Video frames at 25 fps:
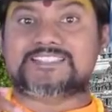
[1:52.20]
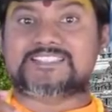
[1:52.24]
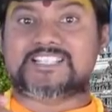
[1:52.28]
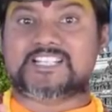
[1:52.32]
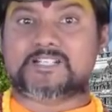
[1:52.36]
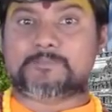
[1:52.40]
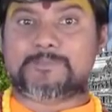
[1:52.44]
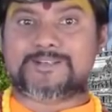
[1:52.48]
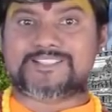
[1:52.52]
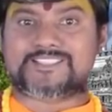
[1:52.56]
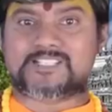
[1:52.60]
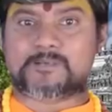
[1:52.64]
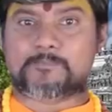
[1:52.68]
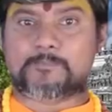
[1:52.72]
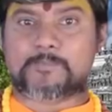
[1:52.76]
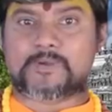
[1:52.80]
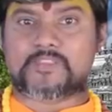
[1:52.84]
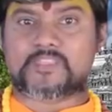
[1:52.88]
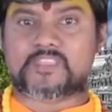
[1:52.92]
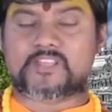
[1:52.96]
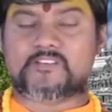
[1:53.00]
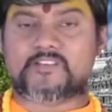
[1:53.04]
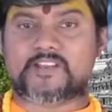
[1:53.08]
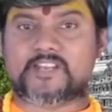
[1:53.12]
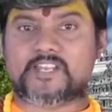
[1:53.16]
చర్మ
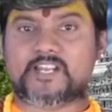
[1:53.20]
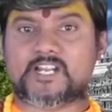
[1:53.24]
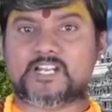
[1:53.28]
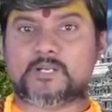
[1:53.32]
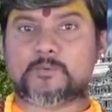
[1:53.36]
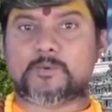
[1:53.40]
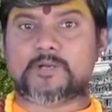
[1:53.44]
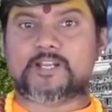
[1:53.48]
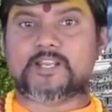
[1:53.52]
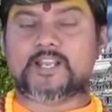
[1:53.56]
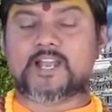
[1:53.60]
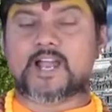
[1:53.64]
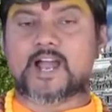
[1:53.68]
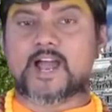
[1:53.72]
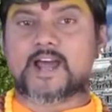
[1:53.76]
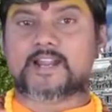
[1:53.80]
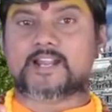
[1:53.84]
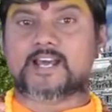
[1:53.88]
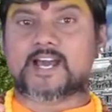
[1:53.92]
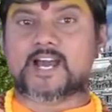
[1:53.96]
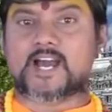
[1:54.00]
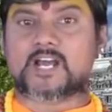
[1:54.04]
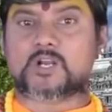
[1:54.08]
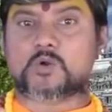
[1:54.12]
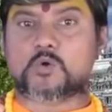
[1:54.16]
సంబంధమైనటువంటి
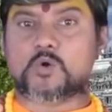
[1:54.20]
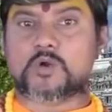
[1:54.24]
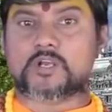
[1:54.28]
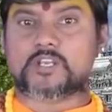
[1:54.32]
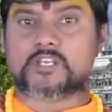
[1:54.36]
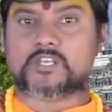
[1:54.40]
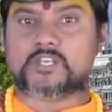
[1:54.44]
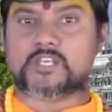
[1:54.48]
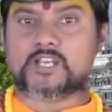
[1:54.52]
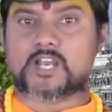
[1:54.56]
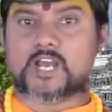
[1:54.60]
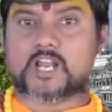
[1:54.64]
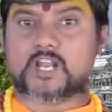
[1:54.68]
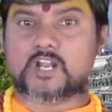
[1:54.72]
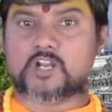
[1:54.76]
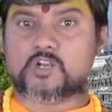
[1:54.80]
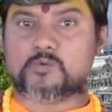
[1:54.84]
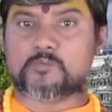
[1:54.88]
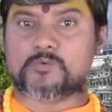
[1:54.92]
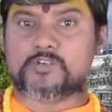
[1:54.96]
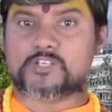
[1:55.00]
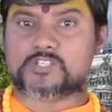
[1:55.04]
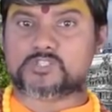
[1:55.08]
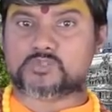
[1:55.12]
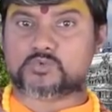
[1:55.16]
అనారోగ్యాలు
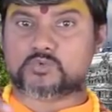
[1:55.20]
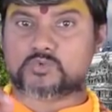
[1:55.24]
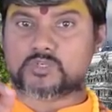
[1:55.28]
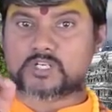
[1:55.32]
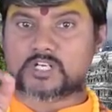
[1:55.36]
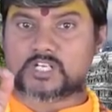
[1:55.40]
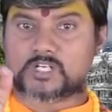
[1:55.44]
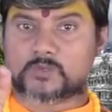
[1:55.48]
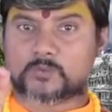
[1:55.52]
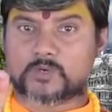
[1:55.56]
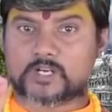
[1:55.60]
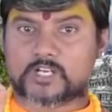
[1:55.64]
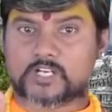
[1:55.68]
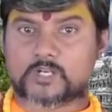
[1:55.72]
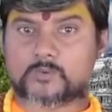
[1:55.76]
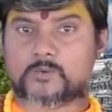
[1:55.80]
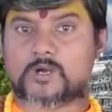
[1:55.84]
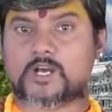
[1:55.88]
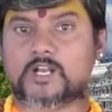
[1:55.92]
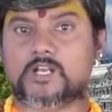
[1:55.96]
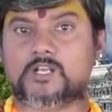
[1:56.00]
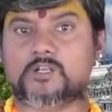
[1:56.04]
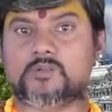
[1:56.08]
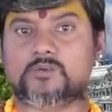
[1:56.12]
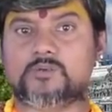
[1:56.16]
అనుభవిస్తున్నటువంటి
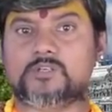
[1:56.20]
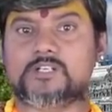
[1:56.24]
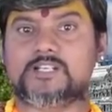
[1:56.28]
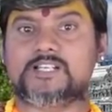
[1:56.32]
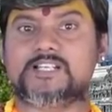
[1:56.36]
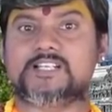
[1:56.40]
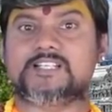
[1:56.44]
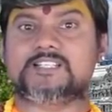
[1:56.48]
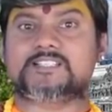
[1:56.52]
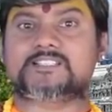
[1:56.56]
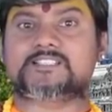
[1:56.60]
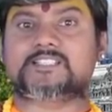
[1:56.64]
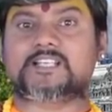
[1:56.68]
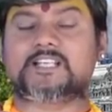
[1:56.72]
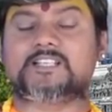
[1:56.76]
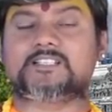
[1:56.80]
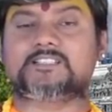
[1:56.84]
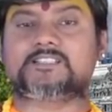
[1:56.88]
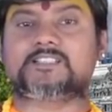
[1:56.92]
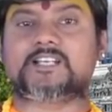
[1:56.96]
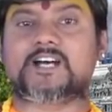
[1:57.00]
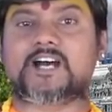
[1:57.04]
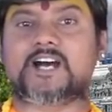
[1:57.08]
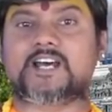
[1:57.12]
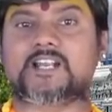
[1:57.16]
వాళ్ళు
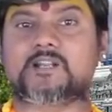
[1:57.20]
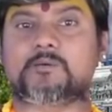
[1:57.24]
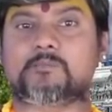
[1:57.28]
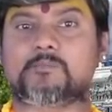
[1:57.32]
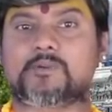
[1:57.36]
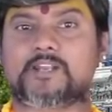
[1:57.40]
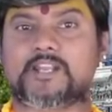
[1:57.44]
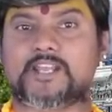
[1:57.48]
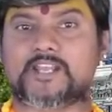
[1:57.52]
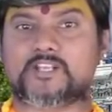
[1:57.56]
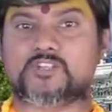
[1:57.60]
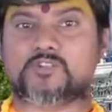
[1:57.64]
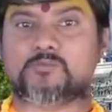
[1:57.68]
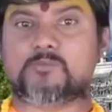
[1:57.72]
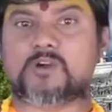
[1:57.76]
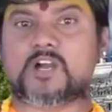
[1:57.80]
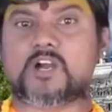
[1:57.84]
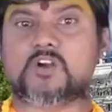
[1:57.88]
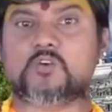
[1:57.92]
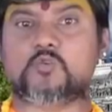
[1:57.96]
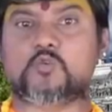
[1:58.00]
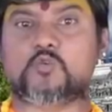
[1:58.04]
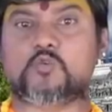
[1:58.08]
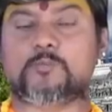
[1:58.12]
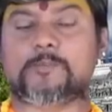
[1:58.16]
సంతానం లేదు
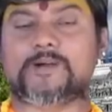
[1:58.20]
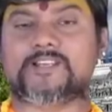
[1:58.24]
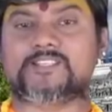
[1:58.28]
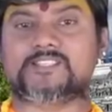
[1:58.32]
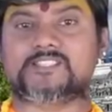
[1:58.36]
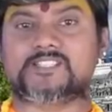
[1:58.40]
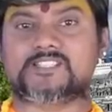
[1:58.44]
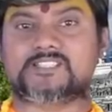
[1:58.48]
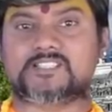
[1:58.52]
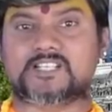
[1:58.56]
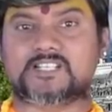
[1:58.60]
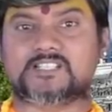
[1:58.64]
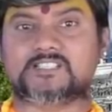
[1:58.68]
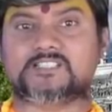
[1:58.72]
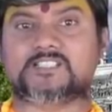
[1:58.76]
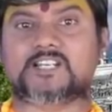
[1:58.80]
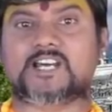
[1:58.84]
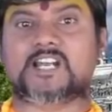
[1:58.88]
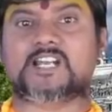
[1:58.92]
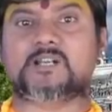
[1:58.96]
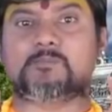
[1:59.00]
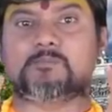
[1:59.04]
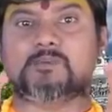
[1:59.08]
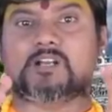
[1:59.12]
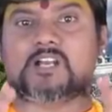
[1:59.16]
మాకు మంచి
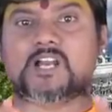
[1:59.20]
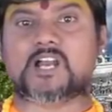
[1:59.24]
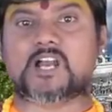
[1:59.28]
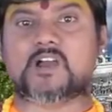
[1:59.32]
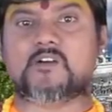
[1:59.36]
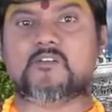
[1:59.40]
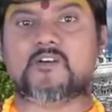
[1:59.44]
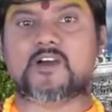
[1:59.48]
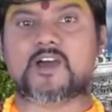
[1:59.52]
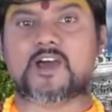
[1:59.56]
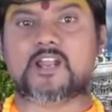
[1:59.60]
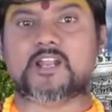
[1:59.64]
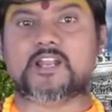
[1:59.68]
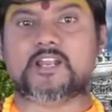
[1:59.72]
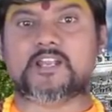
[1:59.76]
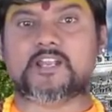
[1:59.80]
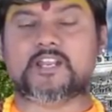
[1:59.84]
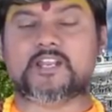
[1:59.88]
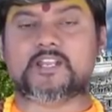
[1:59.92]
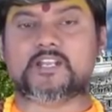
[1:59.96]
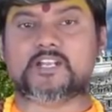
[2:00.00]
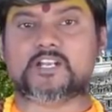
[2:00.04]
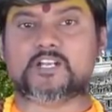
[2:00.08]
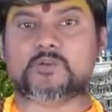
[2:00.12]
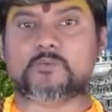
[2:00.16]
సంతానం
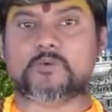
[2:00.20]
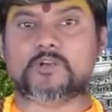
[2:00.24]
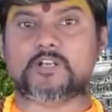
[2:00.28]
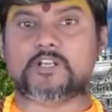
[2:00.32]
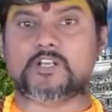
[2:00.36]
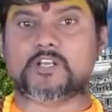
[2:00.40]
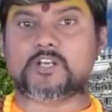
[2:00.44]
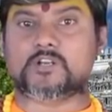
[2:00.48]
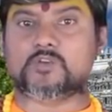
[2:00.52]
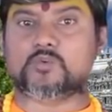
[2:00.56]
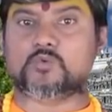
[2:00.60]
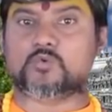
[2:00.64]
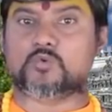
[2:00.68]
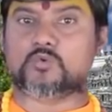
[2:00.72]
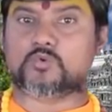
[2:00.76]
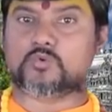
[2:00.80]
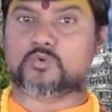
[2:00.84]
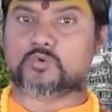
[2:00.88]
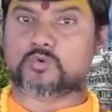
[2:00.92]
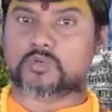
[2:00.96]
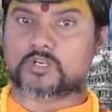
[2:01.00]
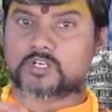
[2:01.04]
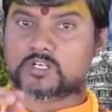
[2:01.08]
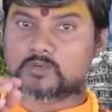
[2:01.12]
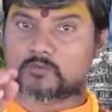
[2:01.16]
కావాలనేటటువంటి
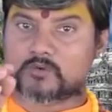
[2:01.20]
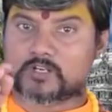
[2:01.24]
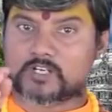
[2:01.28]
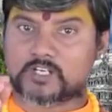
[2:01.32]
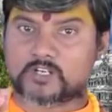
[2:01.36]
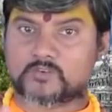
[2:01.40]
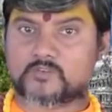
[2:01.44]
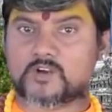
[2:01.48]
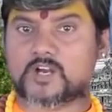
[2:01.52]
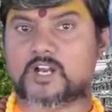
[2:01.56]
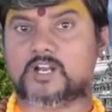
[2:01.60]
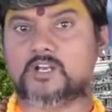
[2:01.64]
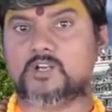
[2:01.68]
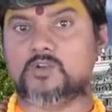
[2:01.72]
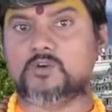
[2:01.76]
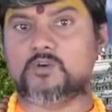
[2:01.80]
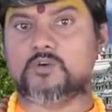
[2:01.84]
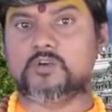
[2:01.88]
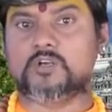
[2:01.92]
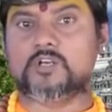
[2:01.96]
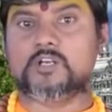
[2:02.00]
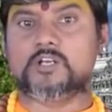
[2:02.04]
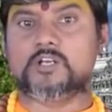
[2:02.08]
అనుకుంటున్నటువంటి వాళ్ళు